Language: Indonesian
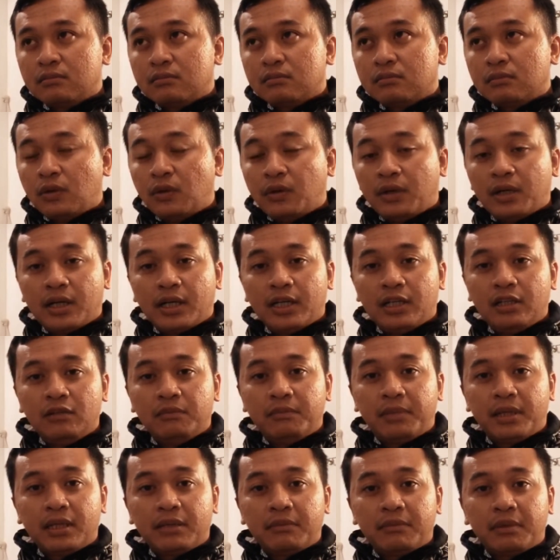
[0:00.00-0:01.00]
bahwa
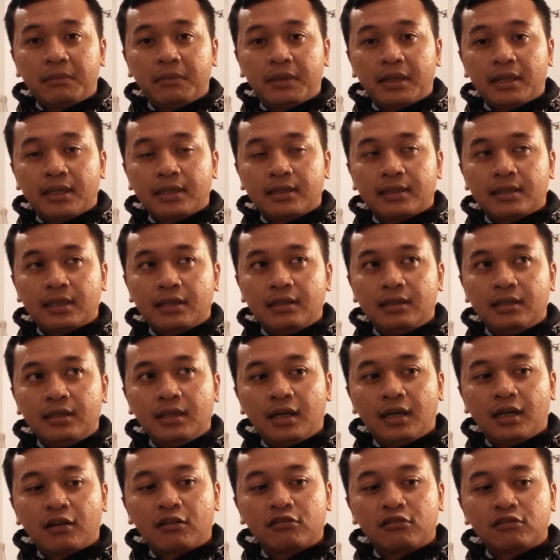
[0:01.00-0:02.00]
kehidupan yang memang kita
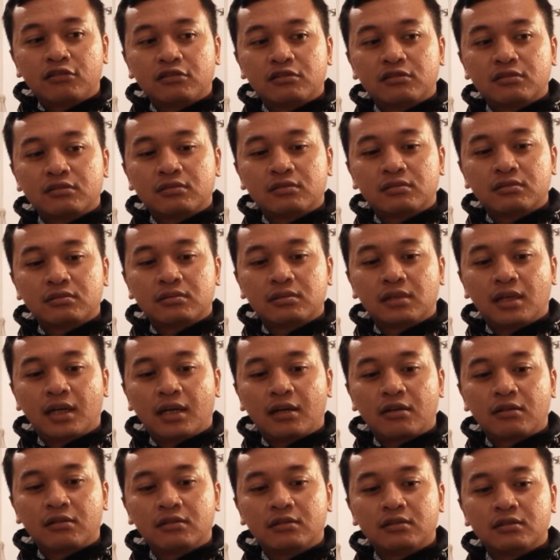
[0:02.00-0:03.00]
ini harus
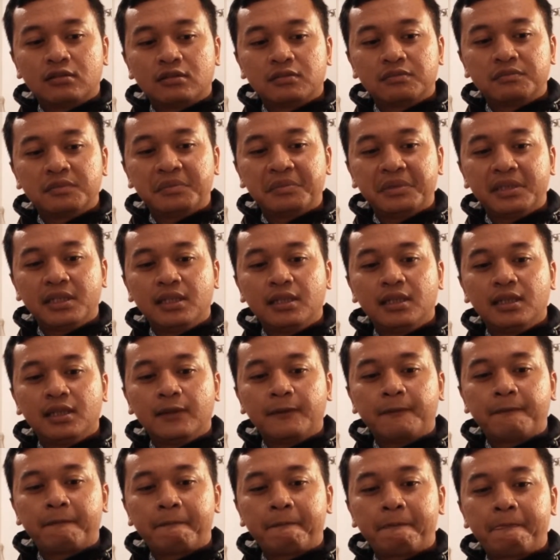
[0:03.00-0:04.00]
harus memilih ya
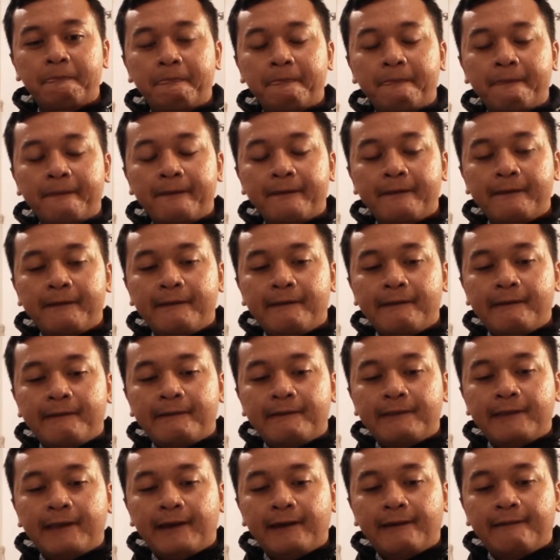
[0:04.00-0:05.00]

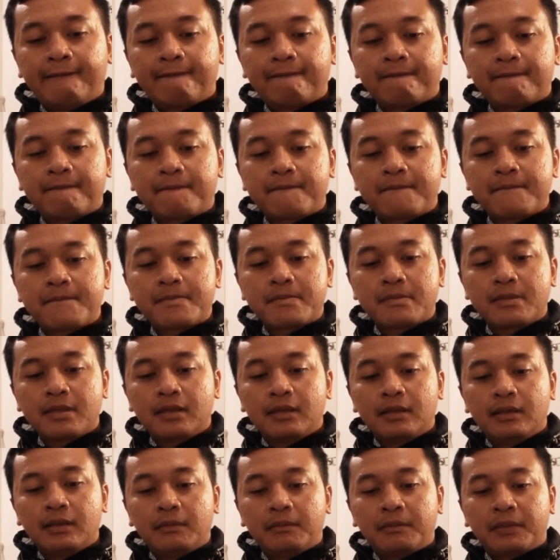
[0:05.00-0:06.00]
dan
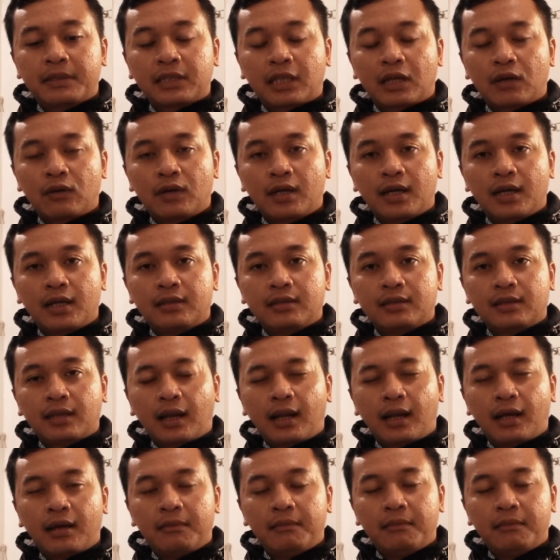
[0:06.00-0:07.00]
pertarungan antara